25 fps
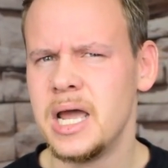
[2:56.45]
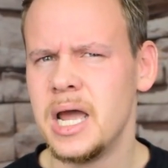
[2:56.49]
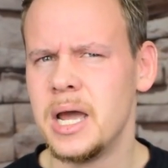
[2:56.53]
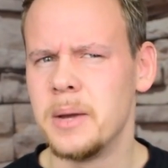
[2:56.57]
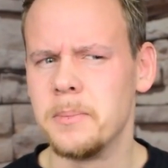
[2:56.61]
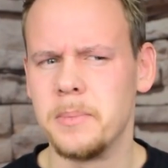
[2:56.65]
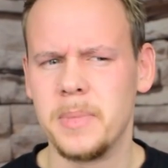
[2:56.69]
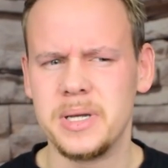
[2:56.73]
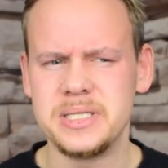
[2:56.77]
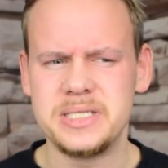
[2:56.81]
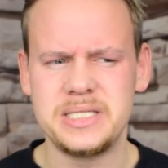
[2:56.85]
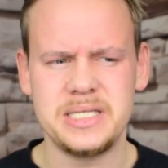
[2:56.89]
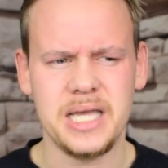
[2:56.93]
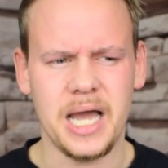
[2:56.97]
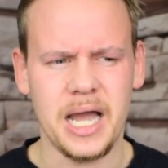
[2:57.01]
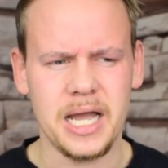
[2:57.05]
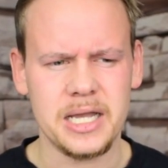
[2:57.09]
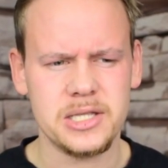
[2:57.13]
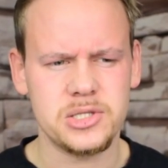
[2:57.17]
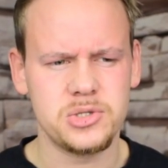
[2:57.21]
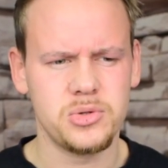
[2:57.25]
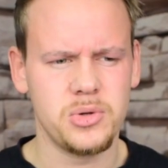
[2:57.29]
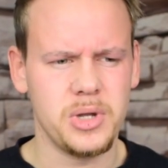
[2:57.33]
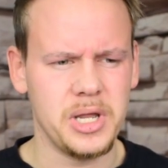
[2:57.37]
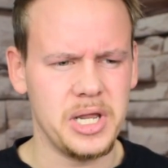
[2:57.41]
man sie
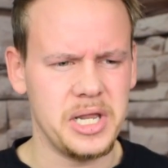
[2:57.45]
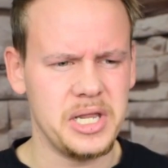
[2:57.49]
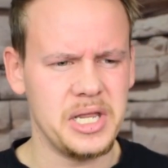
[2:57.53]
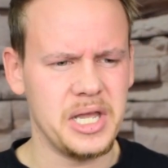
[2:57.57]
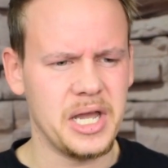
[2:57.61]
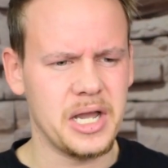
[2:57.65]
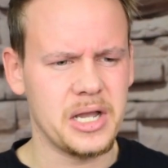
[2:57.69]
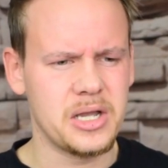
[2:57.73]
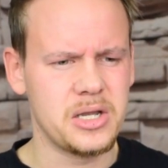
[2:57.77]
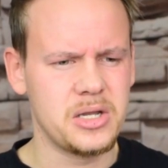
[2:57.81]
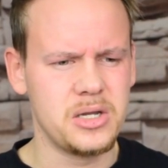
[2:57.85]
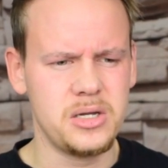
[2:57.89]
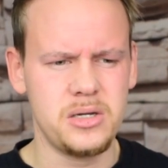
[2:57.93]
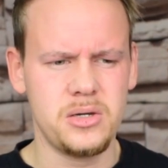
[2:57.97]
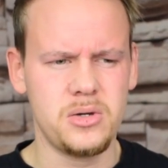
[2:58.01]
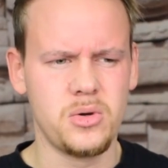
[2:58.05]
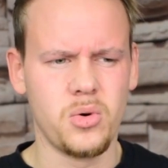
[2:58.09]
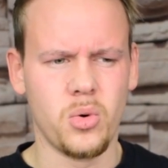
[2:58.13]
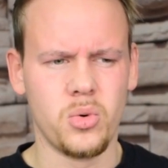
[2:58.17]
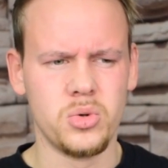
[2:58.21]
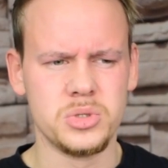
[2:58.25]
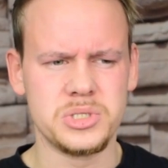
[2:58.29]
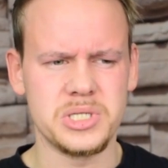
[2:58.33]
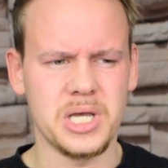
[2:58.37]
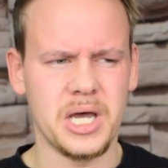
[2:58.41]
aktuell ja
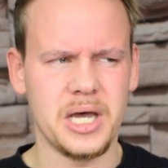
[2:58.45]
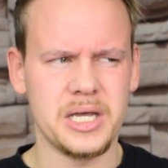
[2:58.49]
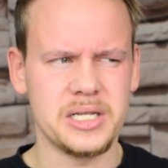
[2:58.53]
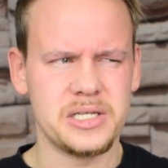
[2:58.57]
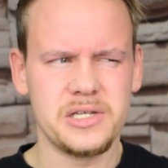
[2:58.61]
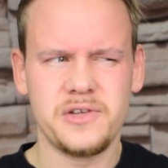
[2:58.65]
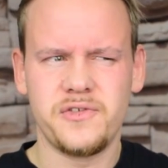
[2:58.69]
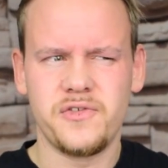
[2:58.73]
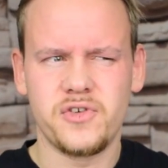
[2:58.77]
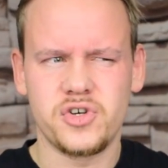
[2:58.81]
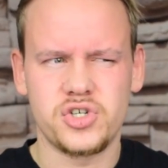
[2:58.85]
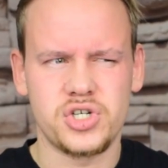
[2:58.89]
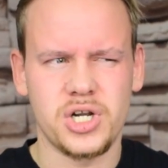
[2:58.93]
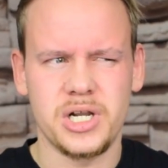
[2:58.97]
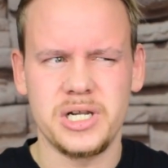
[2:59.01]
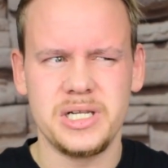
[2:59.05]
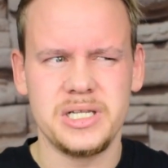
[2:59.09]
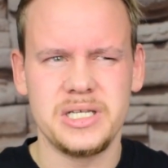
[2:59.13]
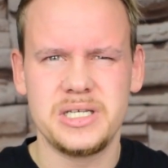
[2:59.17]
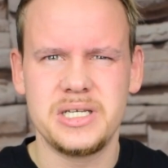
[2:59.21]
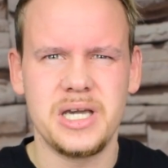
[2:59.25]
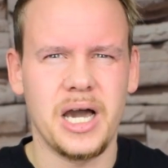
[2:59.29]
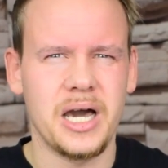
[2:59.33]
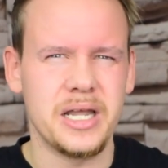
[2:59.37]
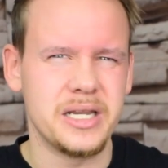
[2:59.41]
großartig wahrscheinlich
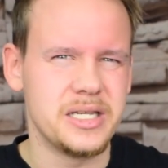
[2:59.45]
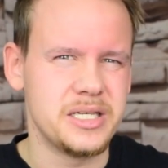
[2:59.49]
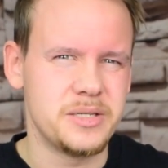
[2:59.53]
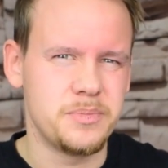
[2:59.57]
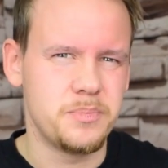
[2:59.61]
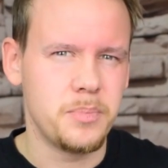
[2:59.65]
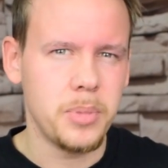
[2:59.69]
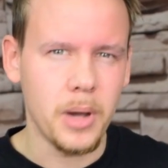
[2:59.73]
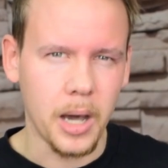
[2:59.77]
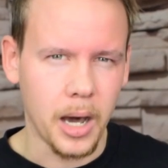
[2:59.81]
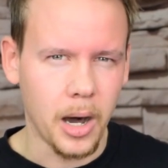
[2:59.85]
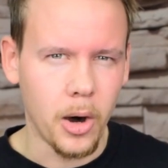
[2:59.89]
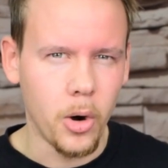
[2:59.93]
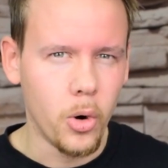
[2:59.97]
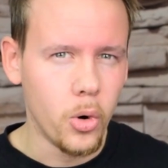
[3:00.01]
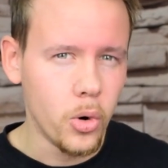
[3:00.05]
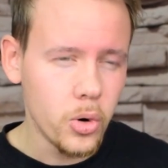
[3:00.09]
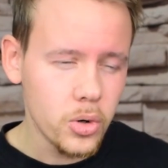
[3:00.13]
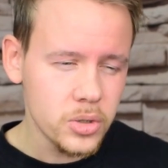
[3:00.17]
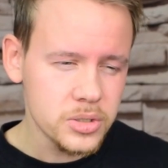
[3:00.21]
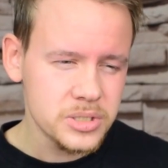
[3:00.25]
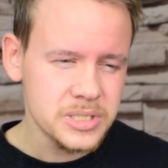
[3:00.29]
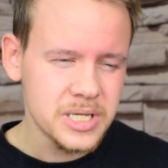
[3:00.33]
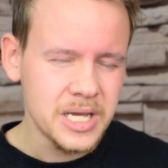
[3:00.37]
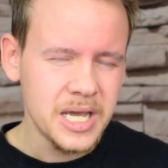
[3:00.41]
gar nicht
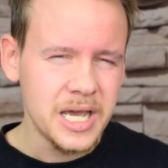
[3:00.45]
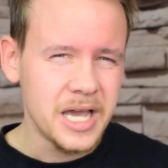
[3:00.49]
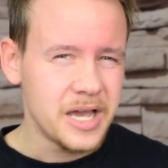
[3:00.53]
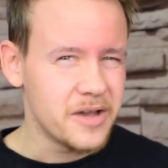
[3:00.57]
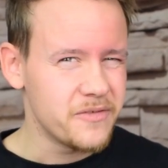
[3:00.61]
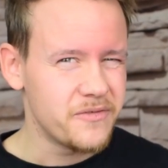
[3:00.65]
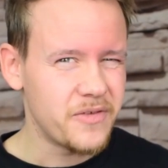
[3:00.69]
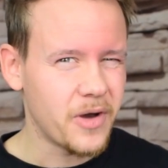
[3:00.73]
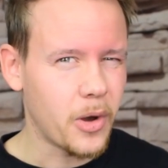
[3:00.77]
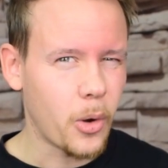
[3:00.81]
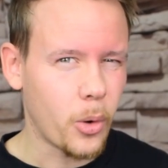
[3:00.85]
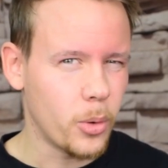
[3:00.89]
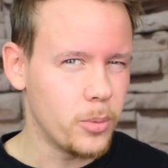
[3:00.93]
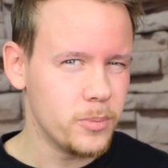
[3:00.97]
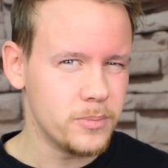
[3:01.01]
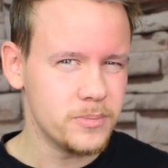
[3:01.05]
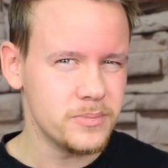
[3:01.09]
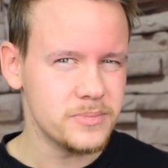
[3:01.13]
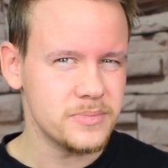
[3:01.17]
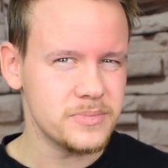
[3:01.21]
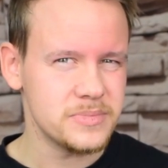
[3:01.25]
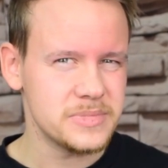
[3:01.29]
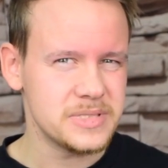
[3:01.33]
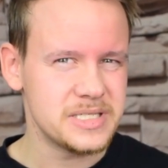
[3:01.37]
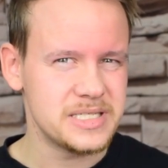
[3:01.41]
braucht
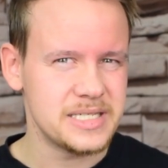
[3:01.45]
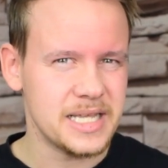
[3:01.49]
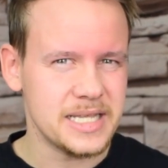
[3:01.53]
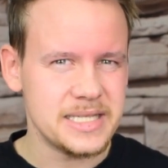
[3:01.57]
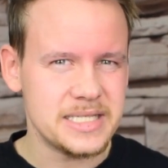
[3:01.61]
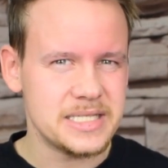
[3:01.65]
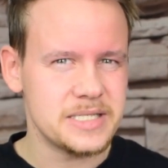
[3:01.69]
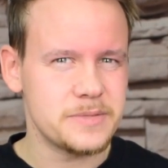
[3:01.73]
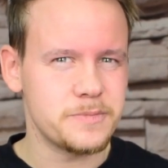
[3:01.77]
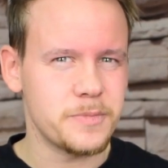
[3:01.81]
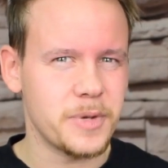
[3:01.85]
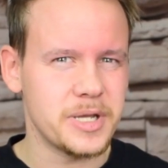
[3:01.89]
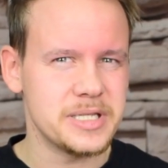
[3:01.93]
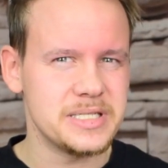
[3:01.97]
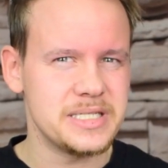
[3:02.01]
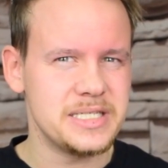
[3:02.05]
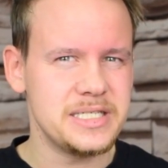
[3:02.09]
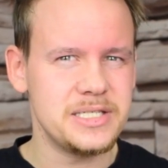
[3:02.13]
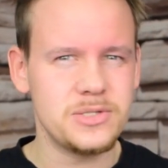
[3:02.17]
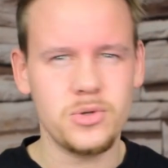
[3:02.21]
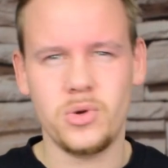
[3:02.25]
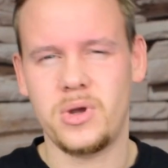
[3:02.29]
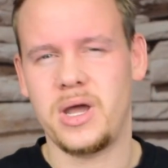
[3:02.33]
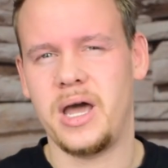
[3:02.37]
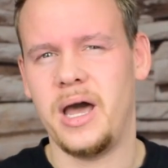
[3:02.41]
warum setzt man sie
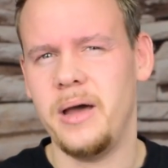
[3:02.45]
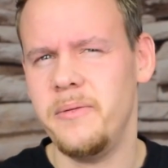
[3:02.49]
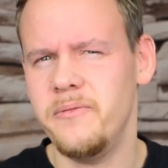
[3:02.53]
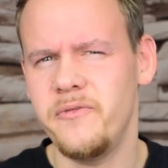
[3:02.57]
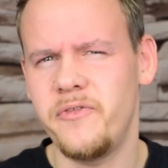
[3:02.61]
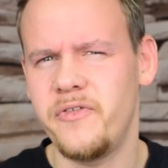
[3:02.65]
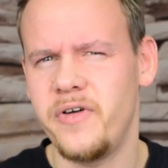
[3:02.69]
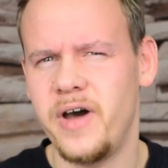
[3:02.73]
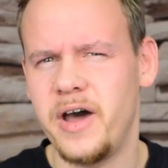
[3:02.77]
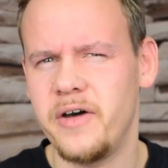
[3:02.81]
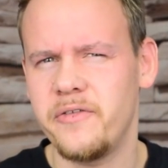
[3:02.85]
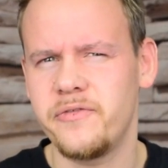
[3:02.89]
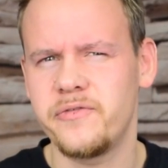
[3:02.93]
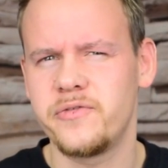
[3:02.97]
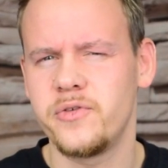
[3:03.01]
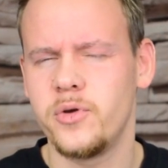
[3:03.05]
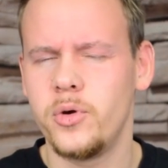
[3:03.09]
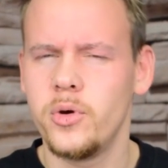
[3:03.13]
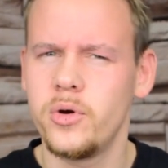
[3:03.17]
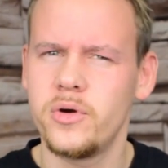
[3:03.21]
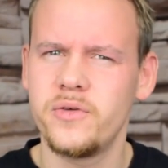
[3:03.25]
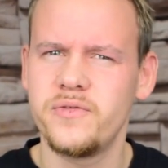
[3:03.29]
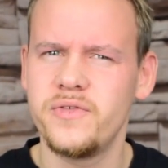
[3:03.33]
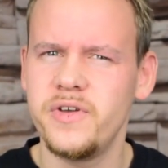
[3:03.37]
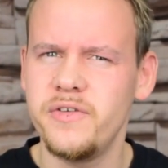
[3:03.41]
so krampfhaft
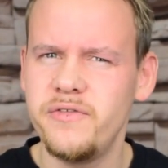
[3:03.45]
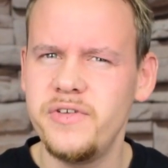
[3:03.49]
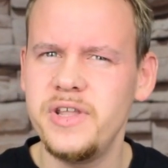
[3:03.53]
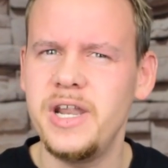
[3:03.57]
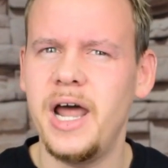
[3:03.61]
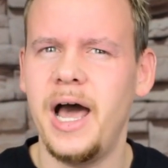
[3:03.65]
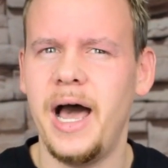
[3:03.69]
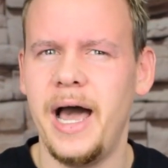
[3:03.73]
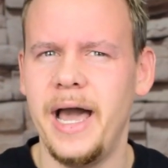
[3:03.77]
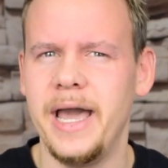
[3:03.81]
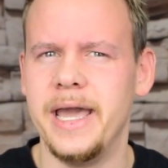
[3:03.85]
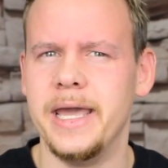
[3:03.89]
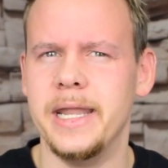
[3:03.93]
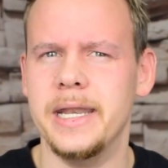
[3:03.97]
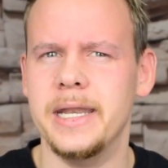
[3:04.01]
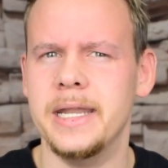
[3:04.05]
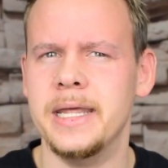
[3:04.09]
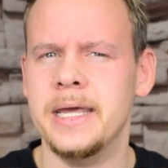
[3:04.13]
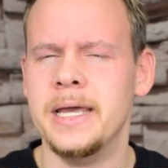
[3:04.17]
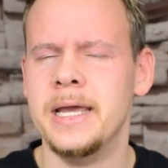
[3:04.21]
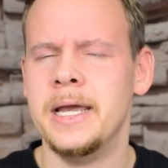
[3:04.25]
irgendwie wieder ein?